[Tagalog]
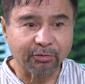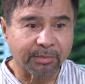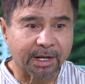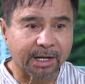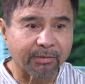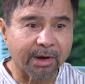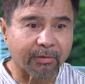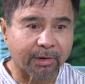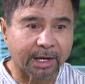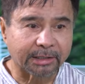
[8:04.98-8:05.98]
ano magagawa
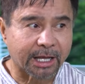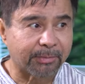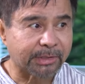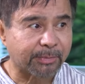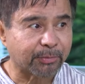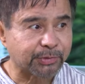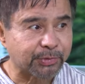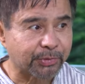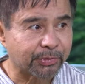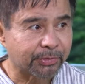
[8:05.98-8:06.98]
ko kahit laban sa
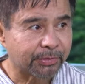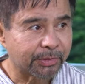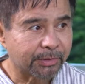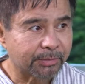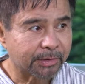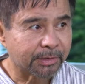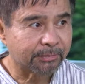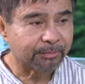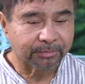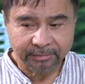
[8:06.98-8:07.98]
puso ko? Mm-hmm.
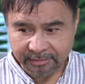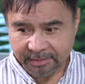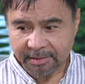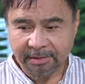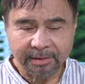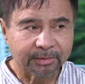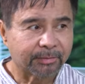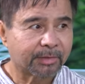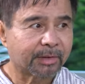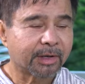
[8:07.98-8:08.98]
Sige
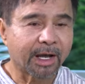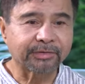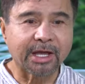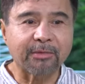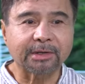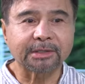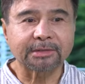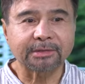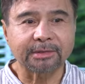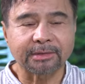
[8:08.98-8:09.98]
na lang. Ang tawag
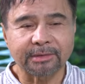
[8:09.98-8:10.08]
dito,